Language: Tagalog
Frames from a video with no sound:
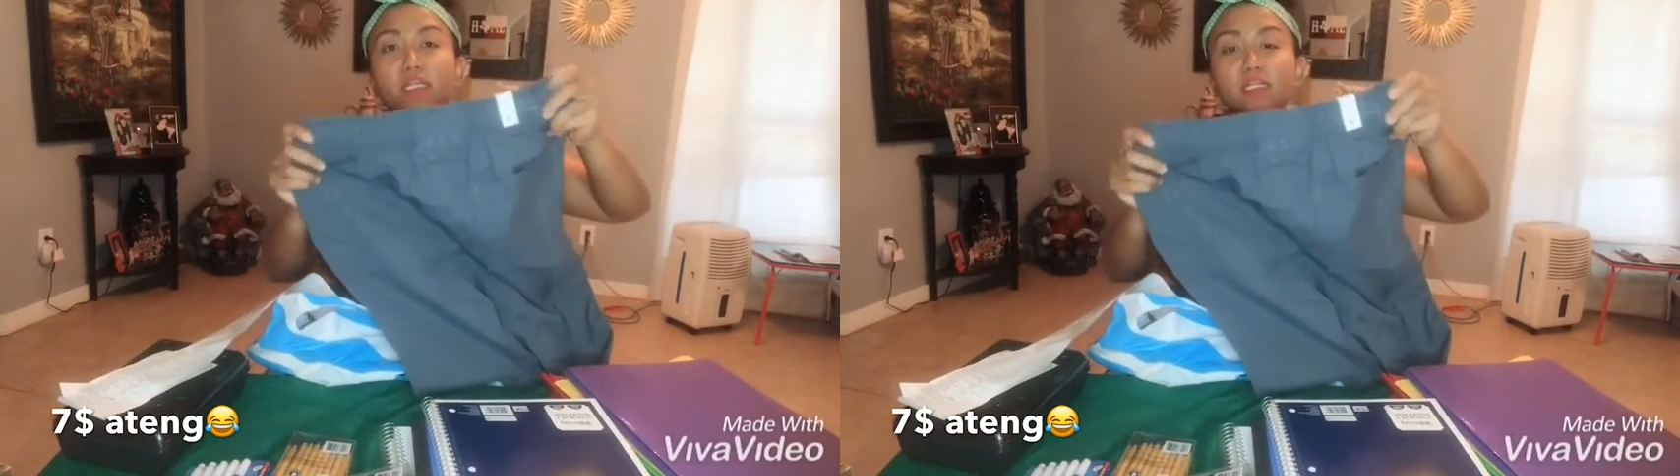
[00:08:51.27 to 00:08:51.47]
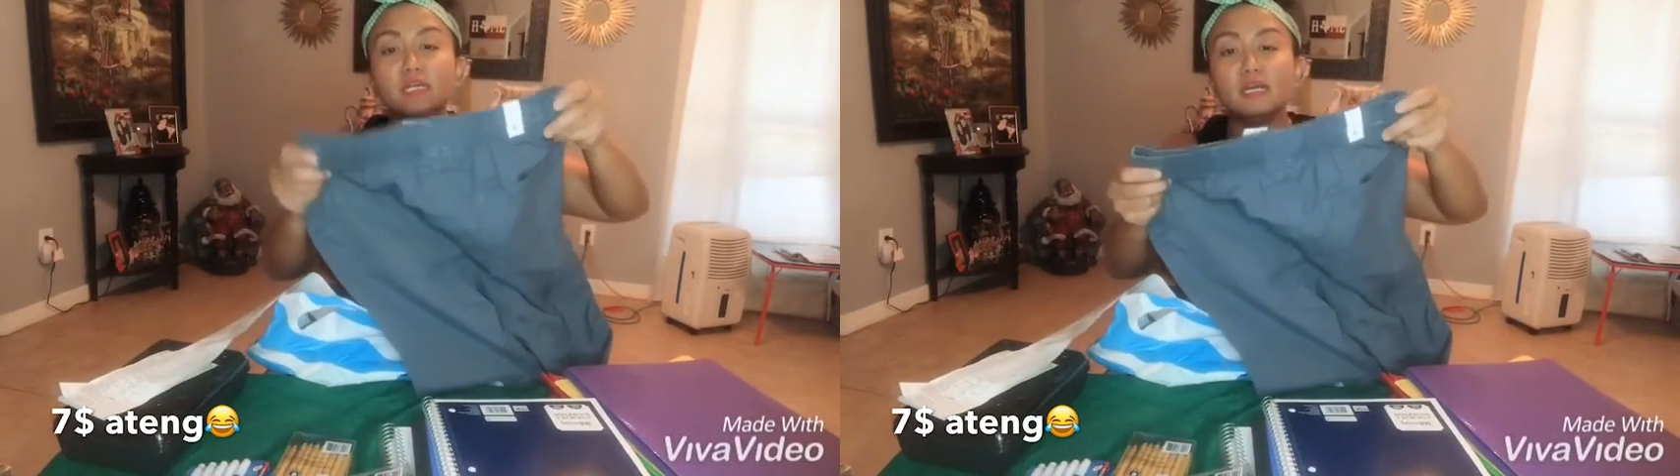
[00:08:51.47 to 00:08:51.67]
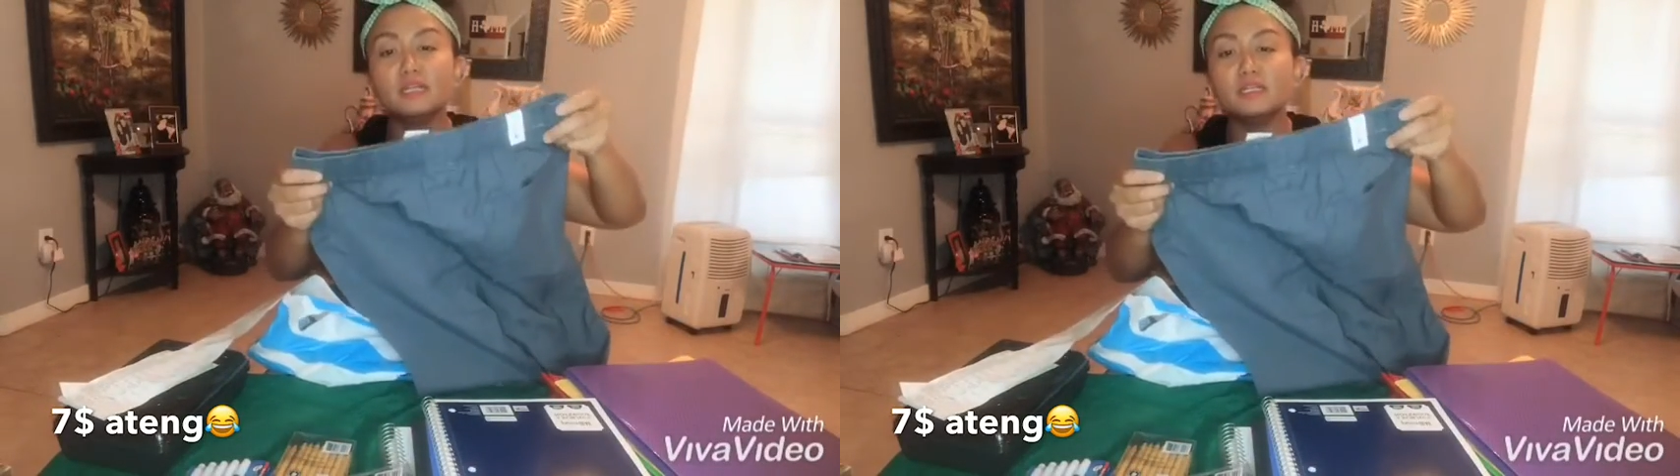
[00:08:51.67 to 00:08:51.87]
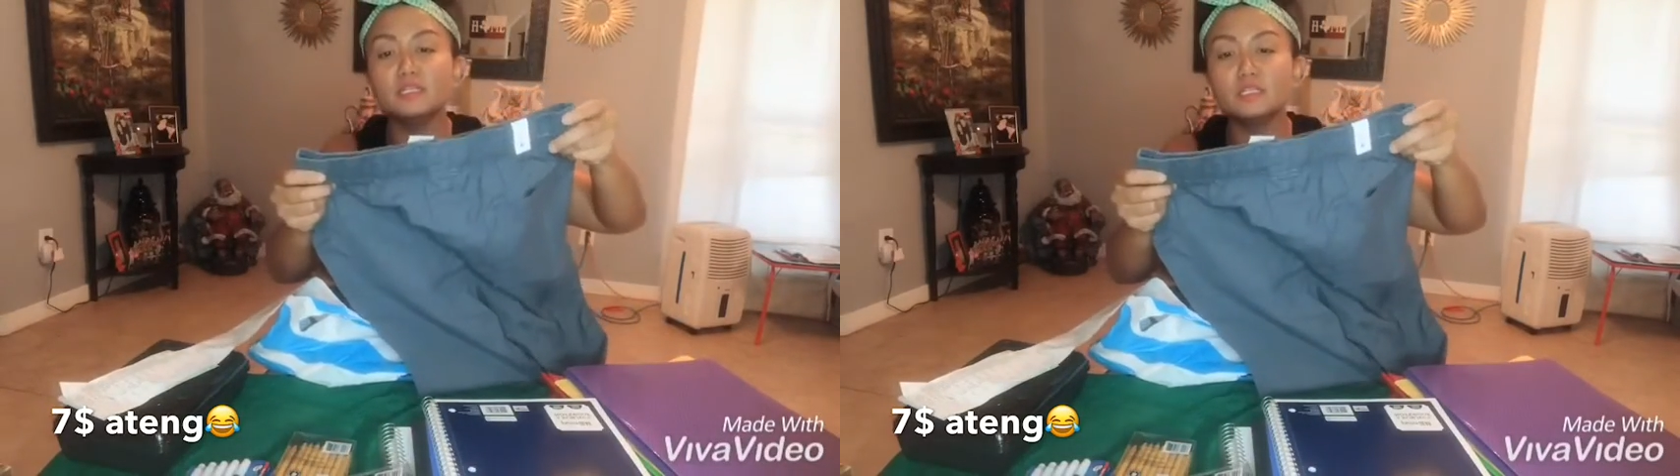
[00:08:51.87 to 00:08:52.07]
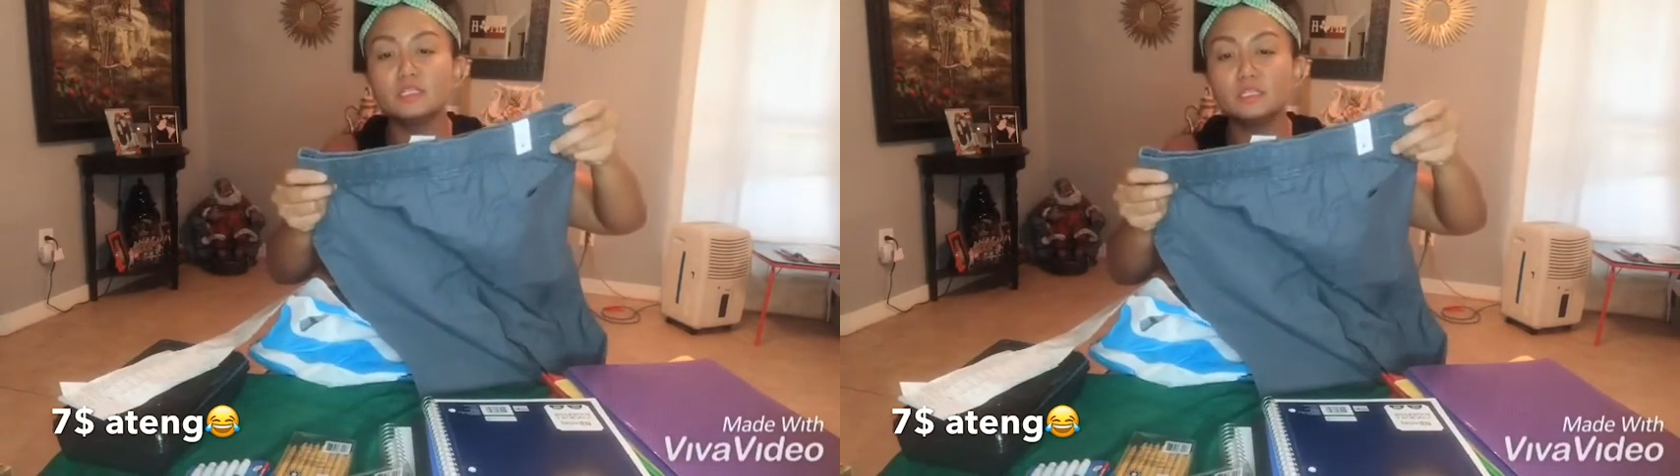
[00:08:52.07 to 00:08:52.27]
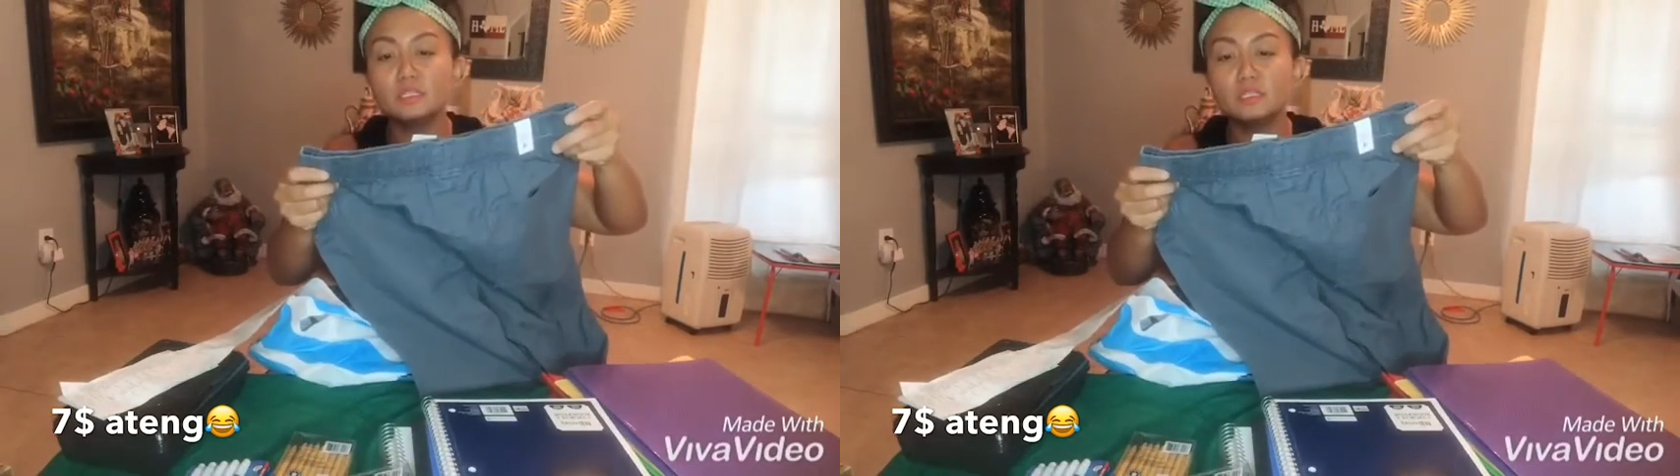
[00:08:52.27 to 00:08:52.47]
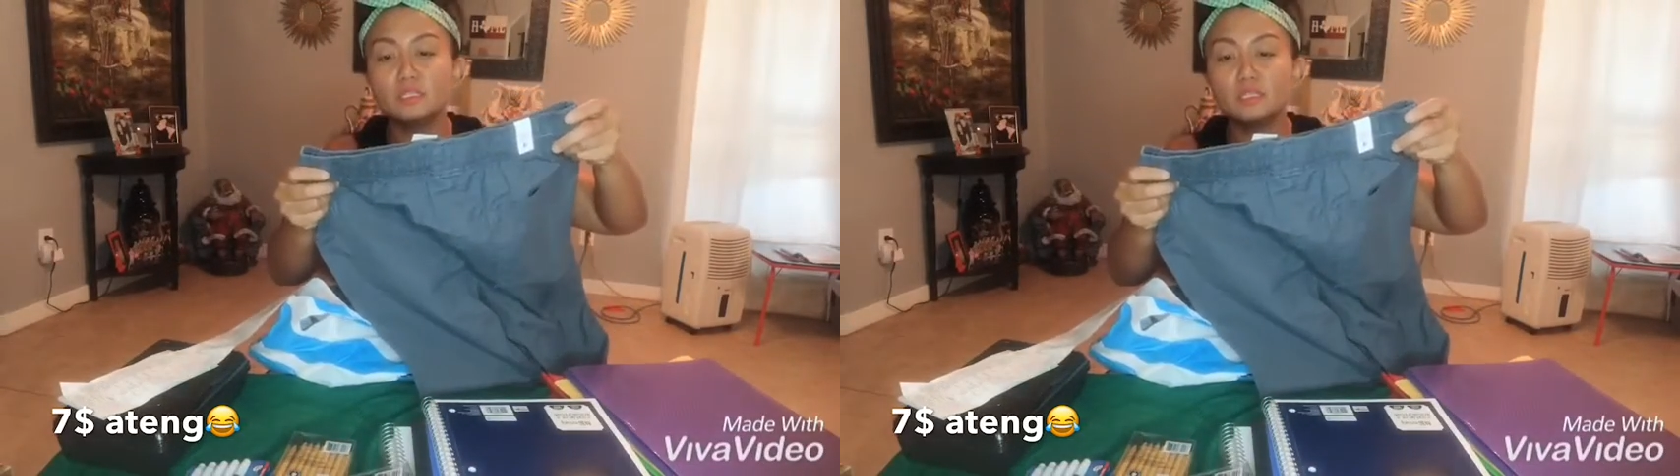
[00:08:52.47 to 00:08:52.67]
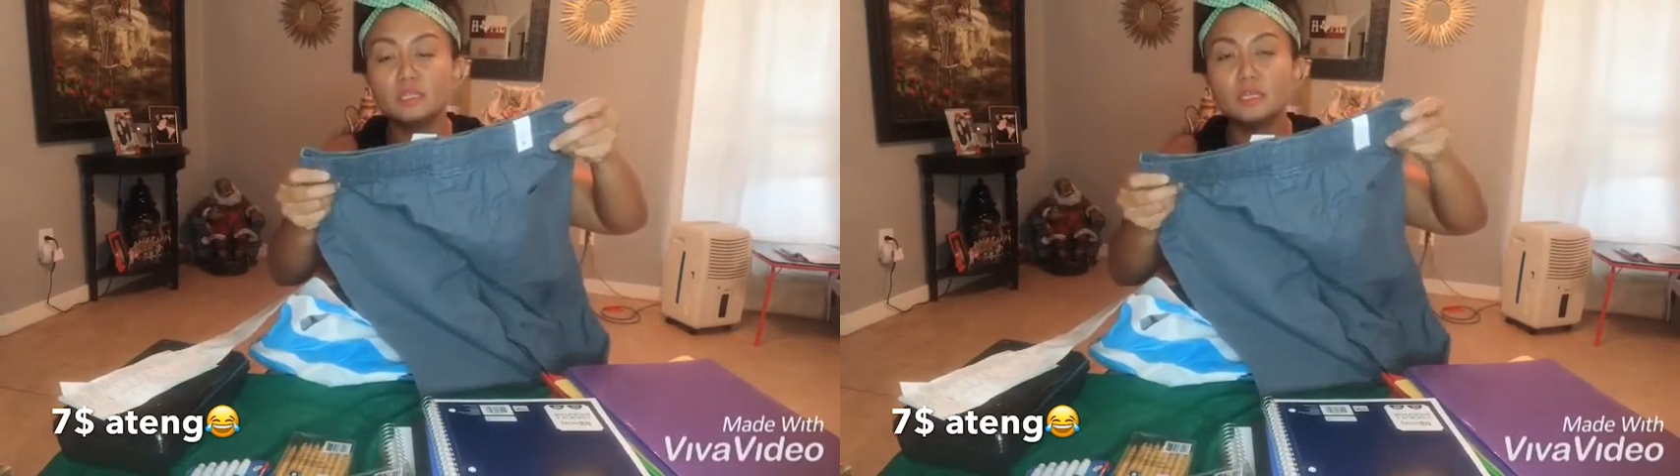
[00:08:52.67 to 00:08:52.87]
$9.
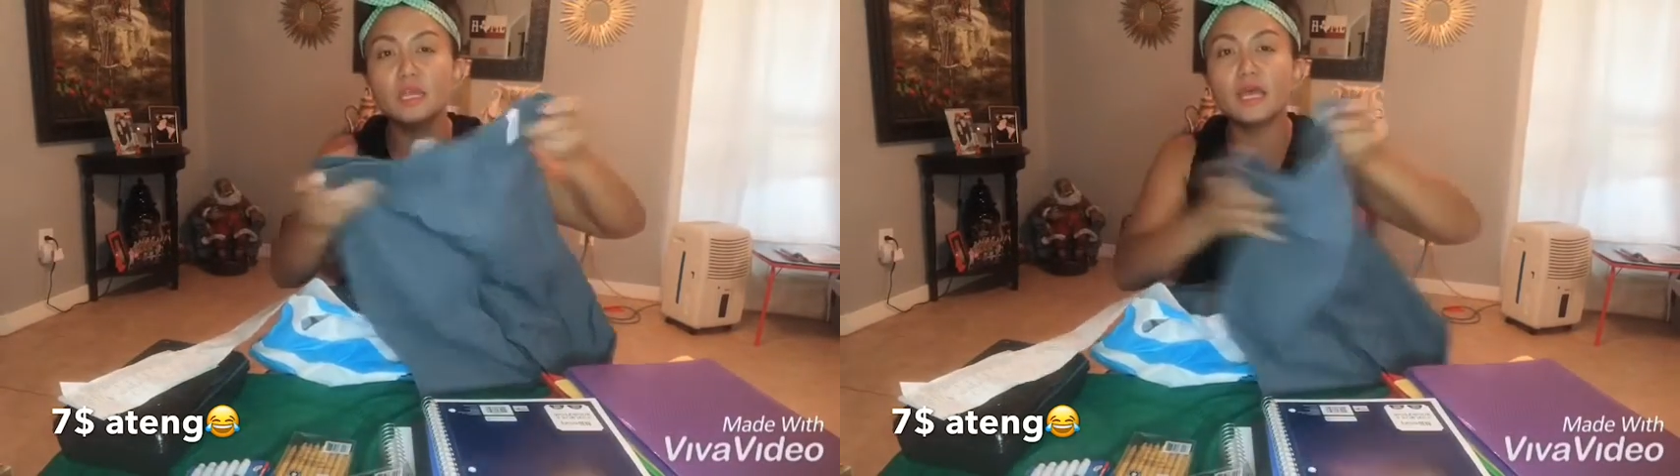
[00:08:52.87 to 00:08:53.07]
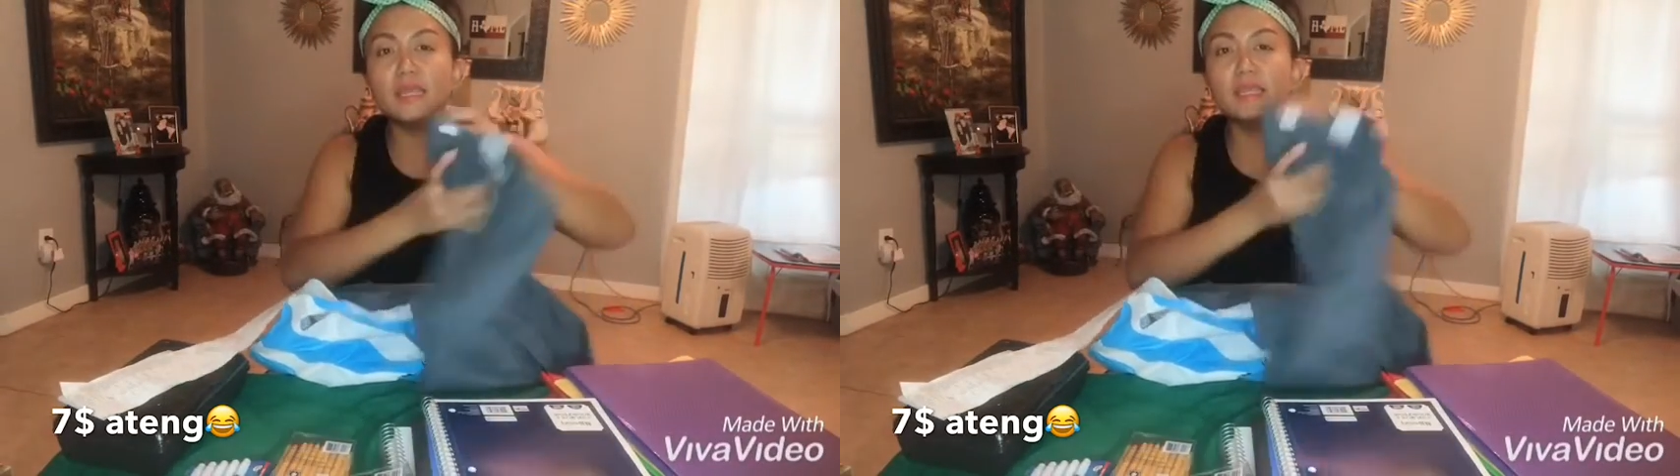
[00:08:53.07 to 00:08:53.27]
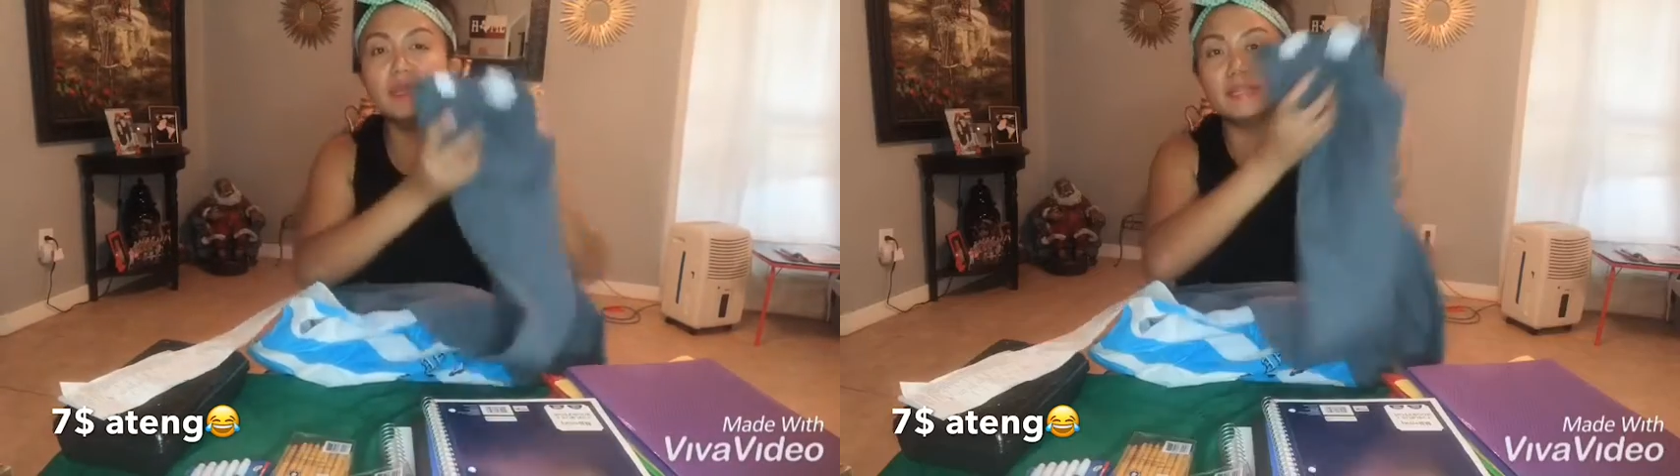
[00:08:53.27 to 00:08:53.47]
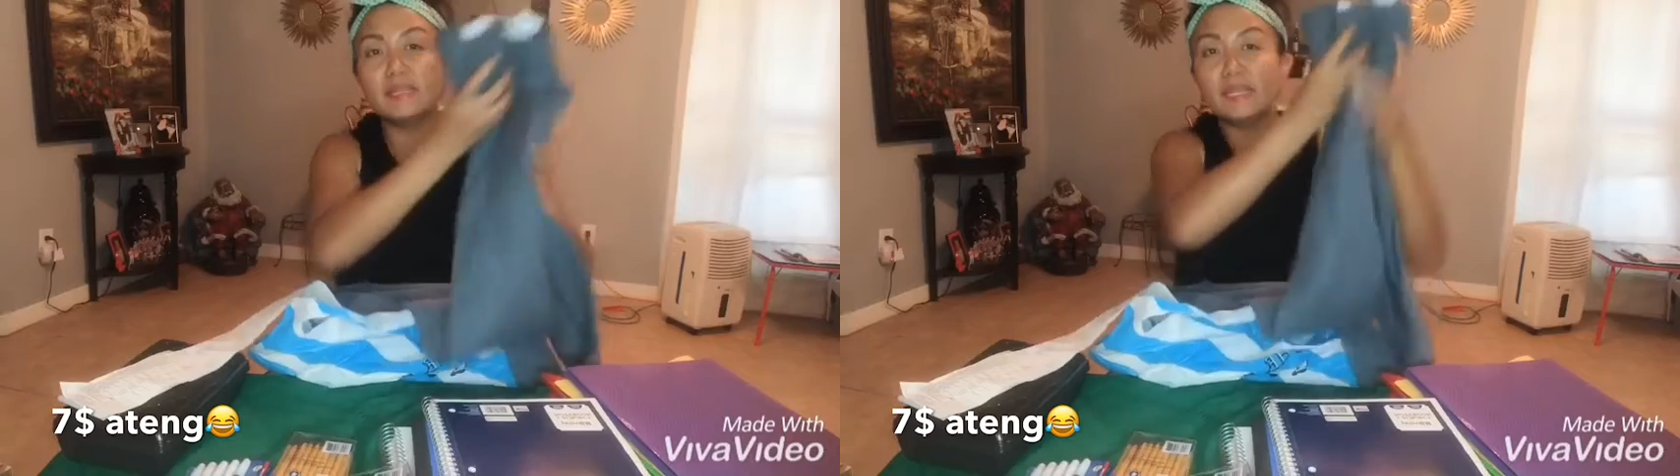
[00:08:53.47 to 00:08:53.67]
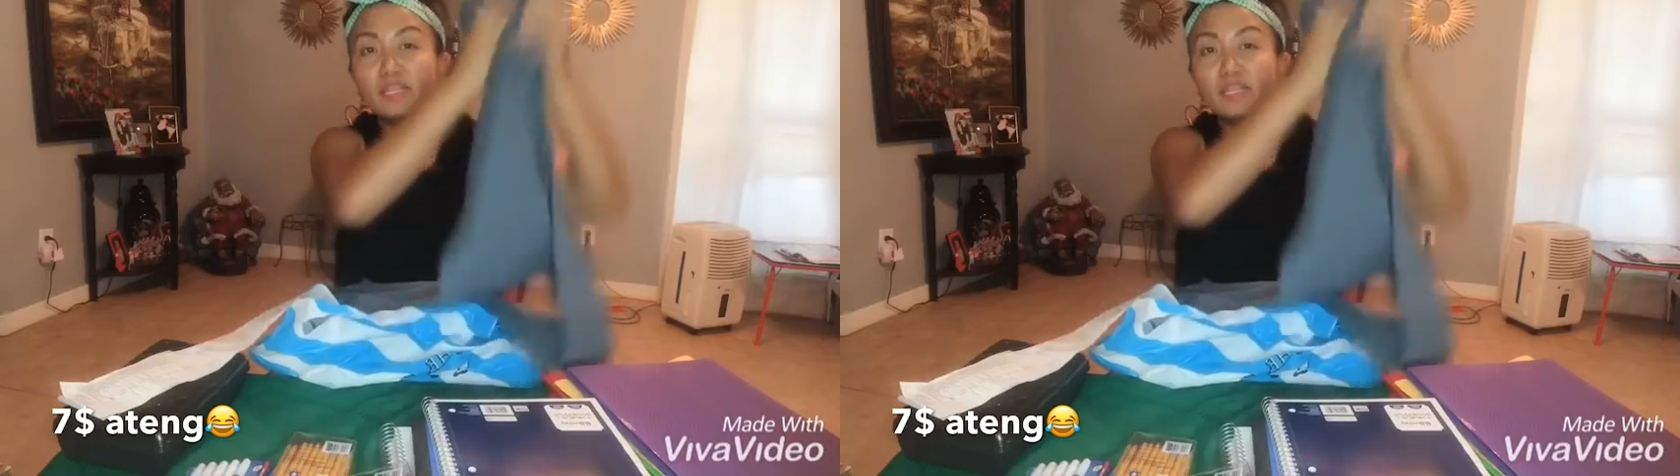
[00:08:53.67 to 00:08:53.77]
Ayan, $9